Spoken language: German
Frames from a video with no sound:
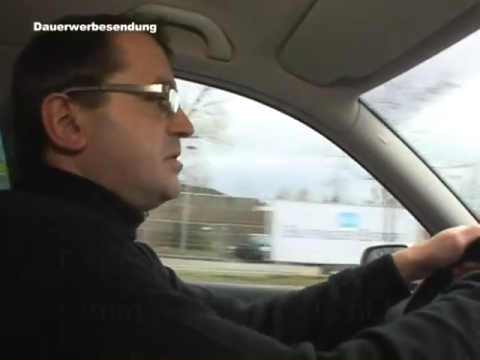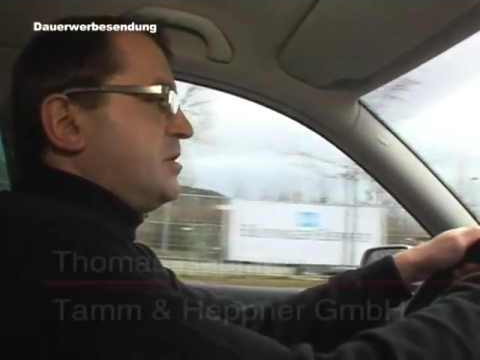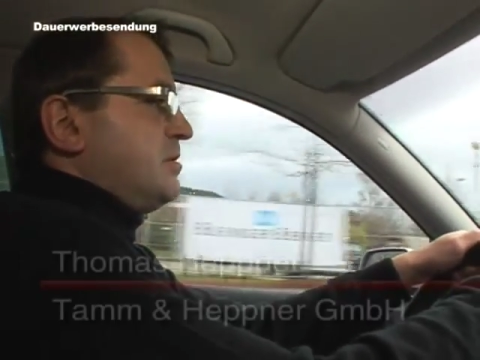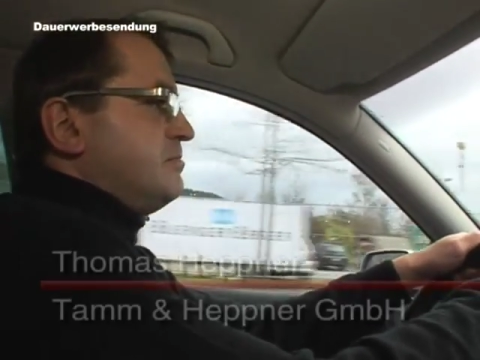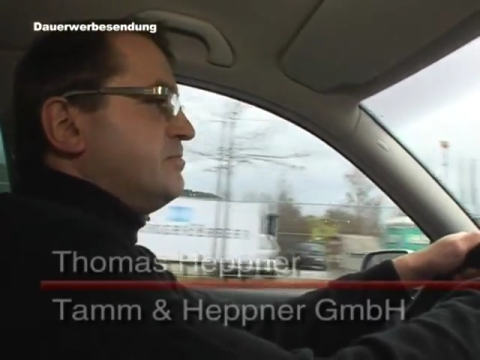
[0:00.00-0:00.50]

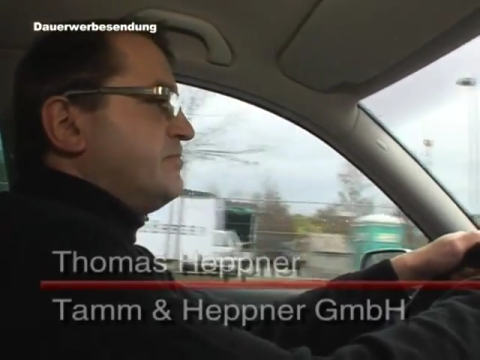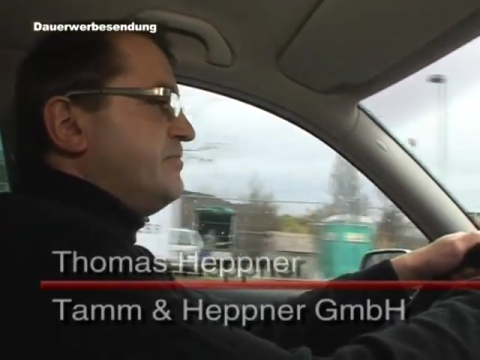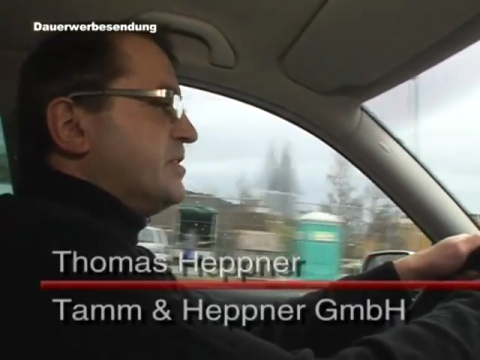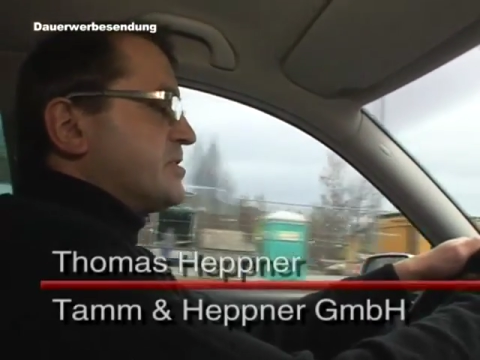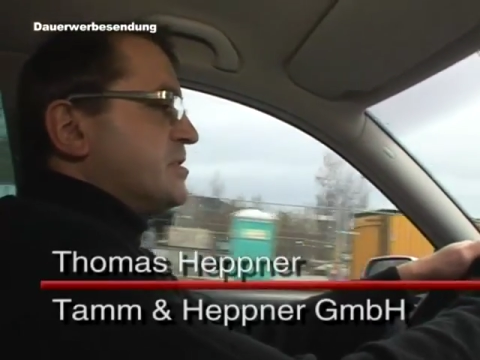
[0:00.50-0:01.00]
Ähm,
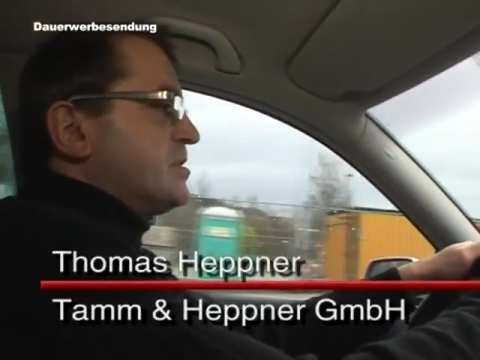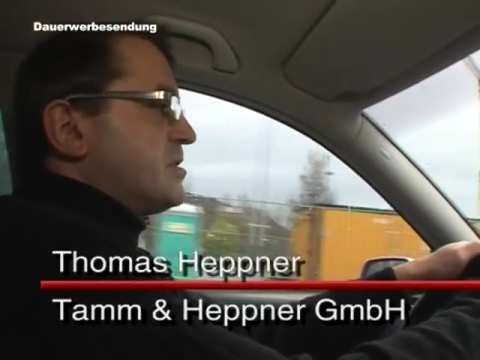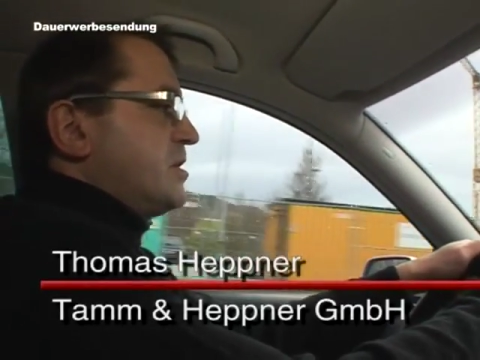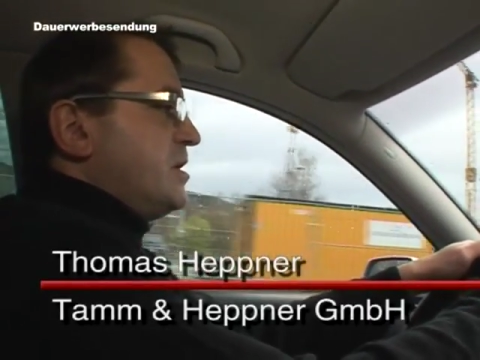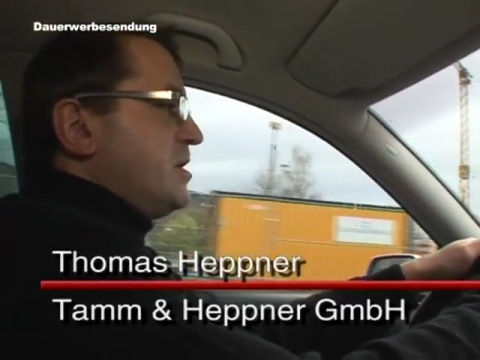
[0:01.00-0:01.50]
wir
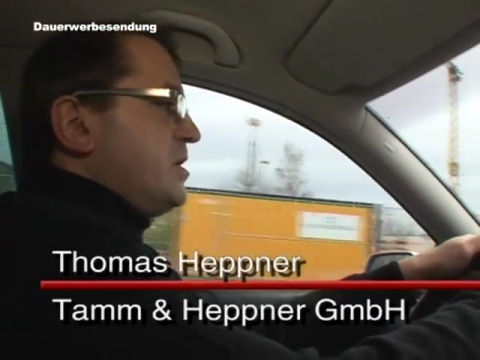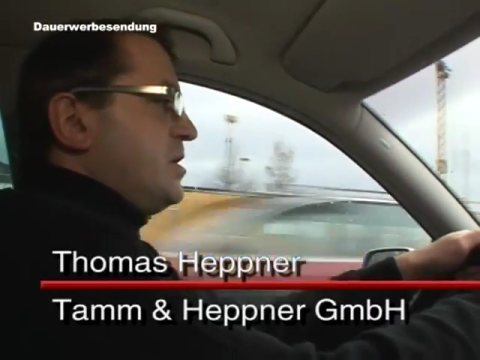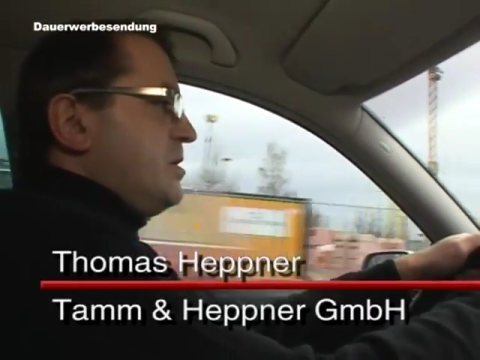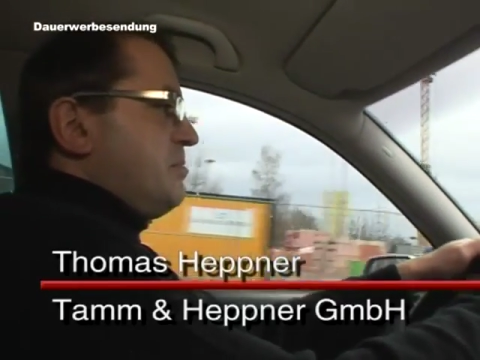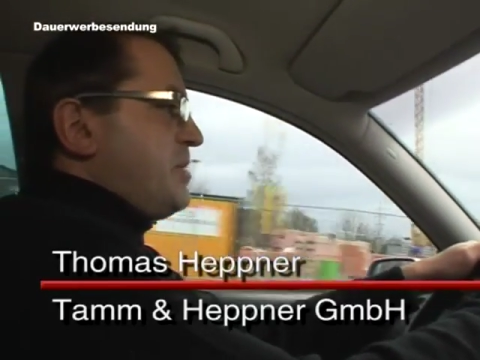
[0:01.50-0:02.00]
sind
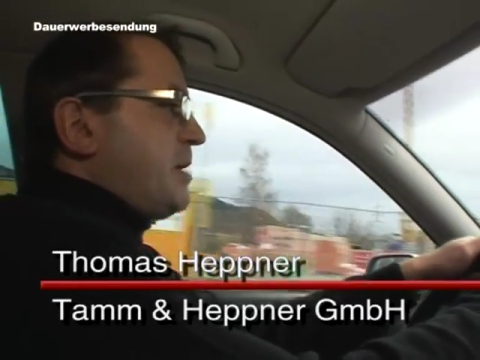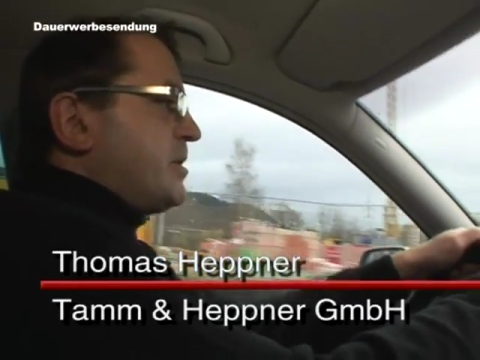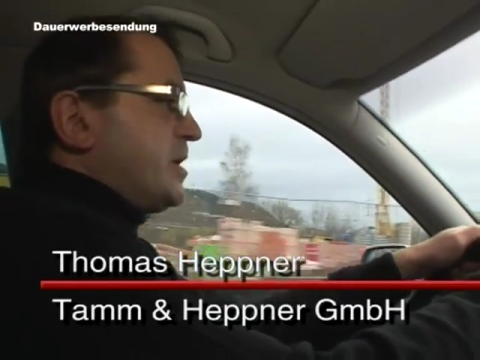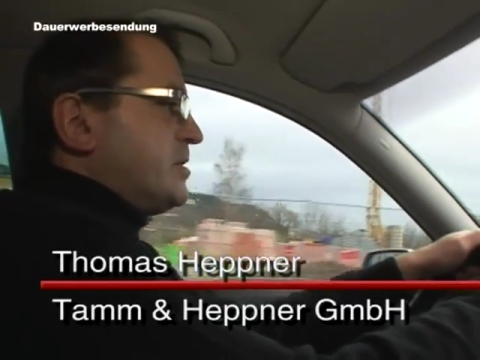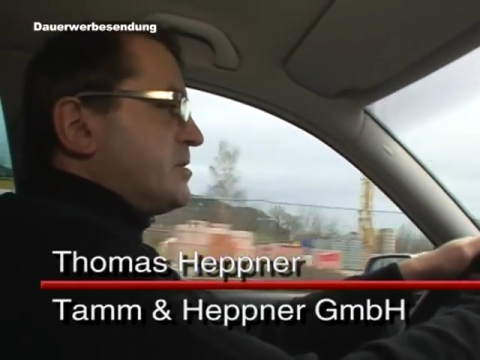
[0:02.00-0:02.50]

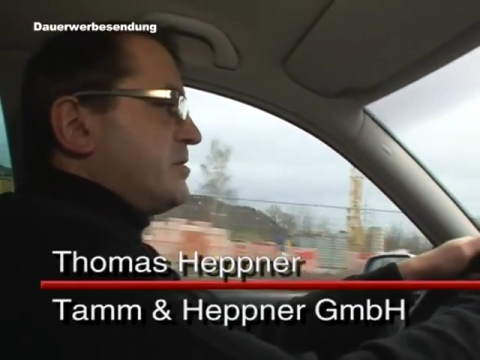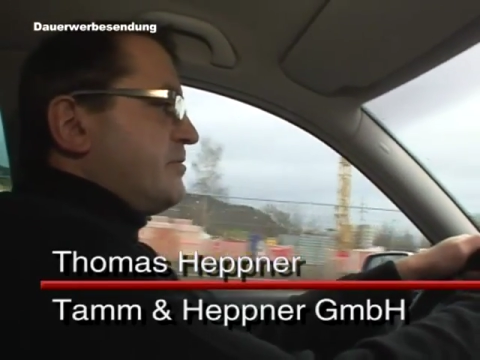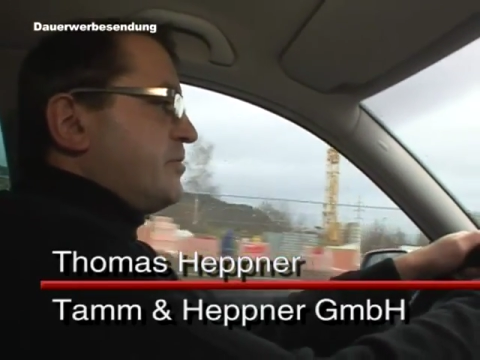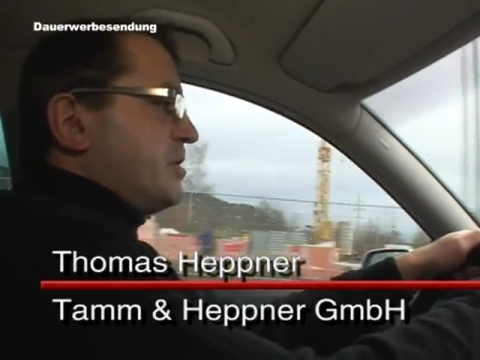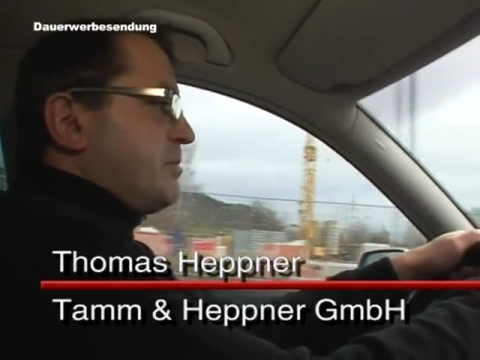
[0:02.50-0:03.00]
permanent
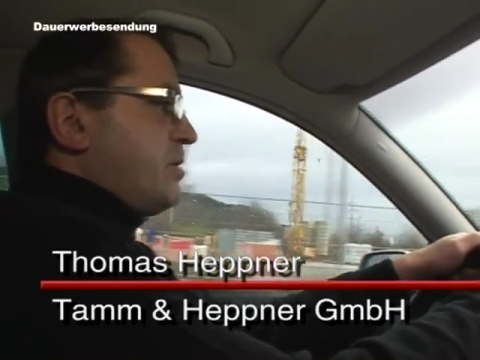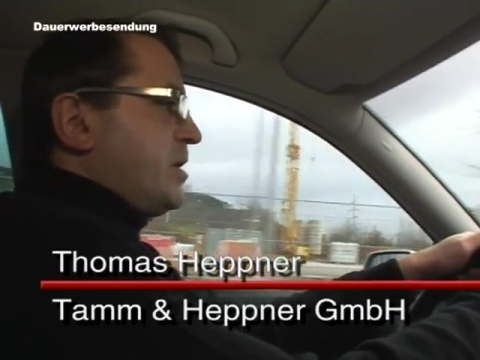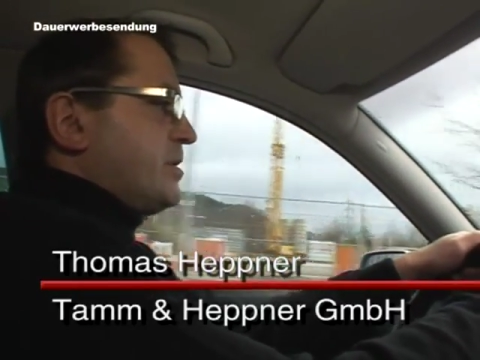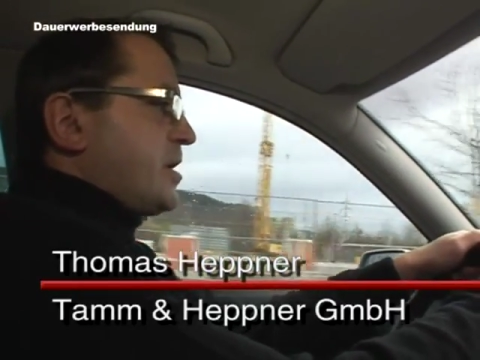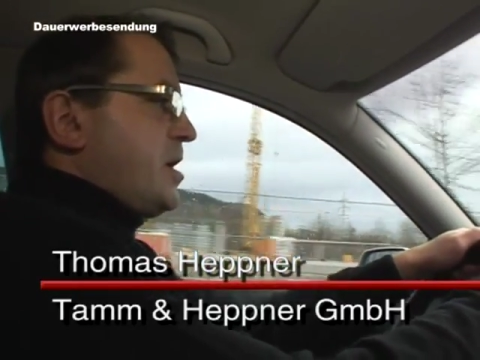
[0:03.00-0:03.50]
für den
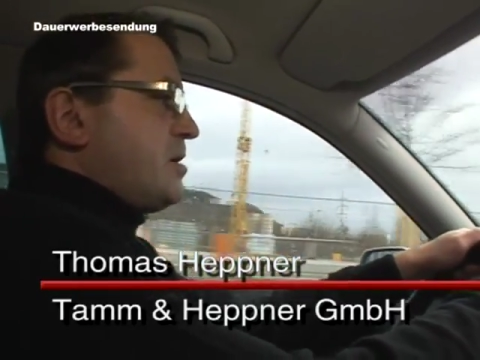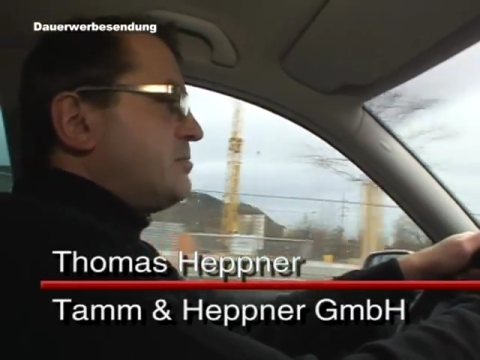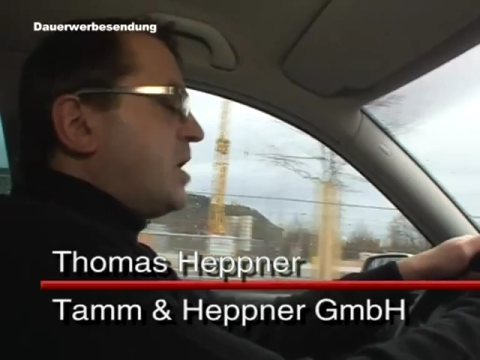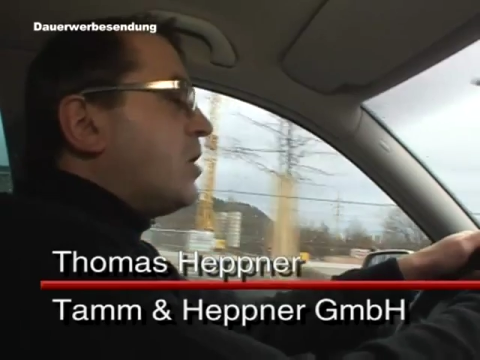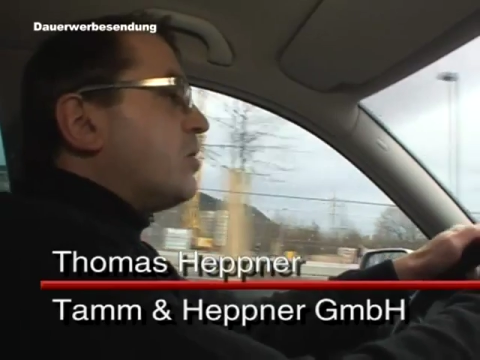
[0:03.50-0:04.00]
Bauherrn da,
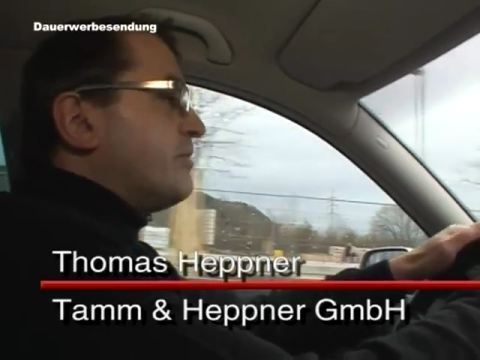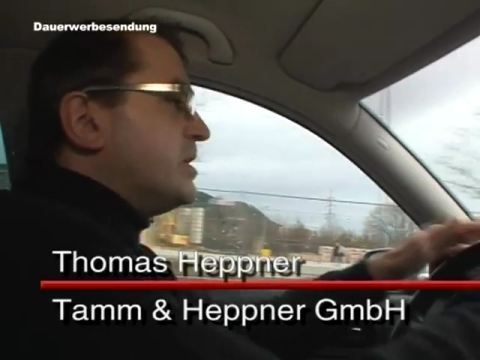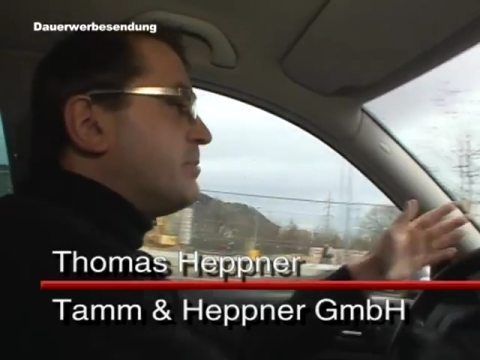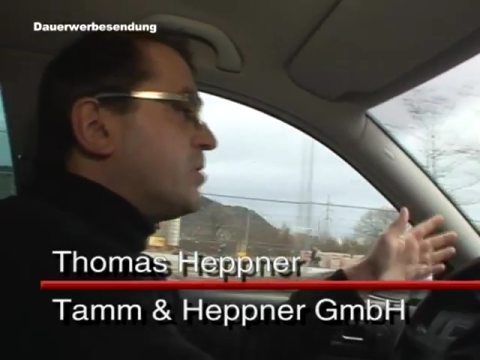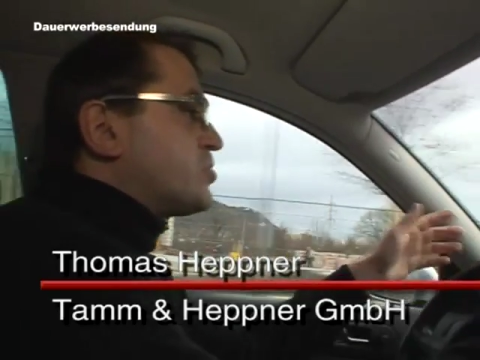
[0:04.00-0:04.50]
auch
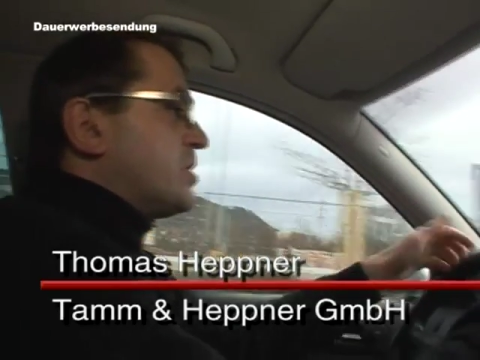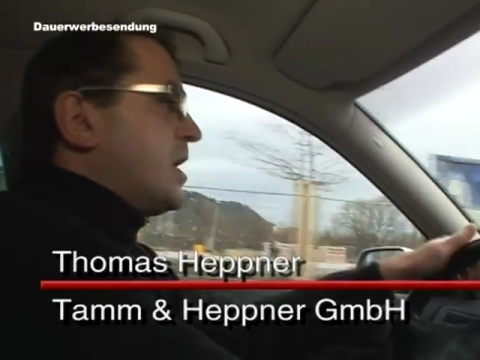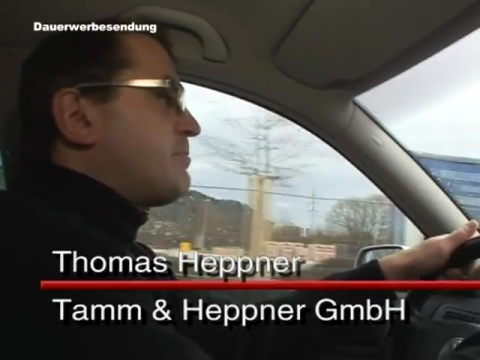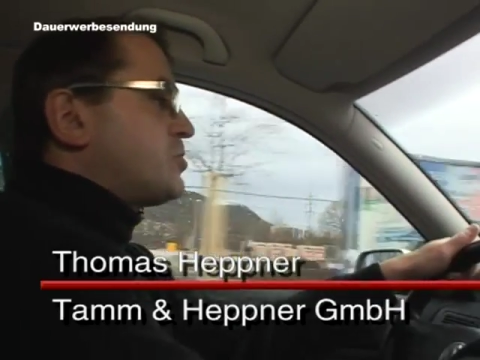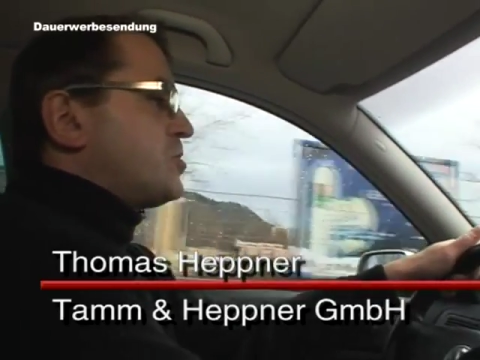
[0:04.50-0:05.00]
wenn die
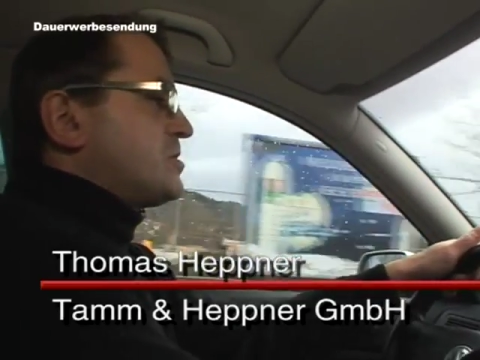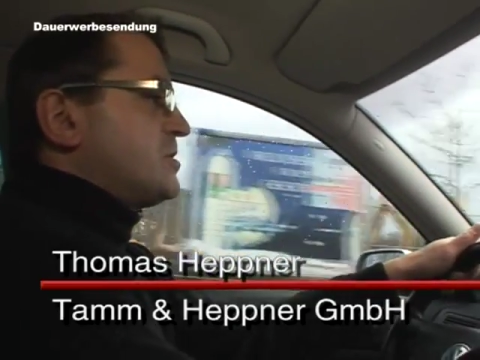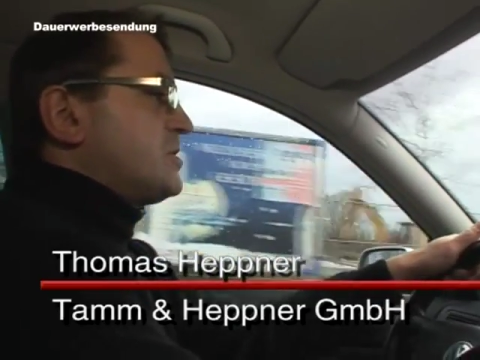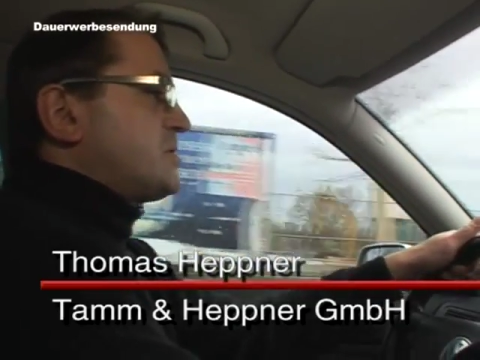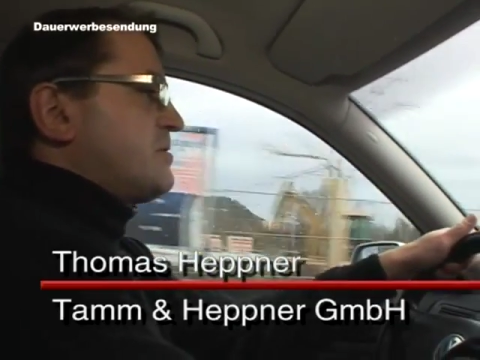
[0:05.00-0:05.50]
Baustelle
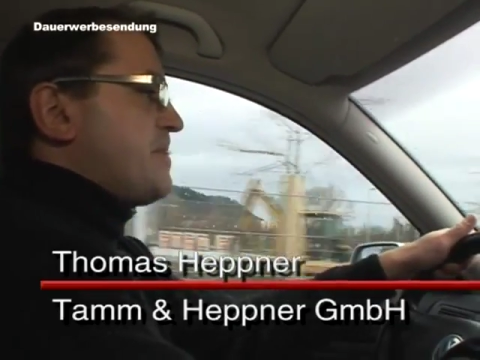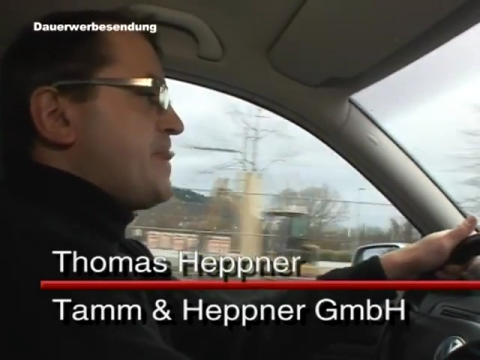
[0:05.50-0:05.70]
abgeschlossen ist.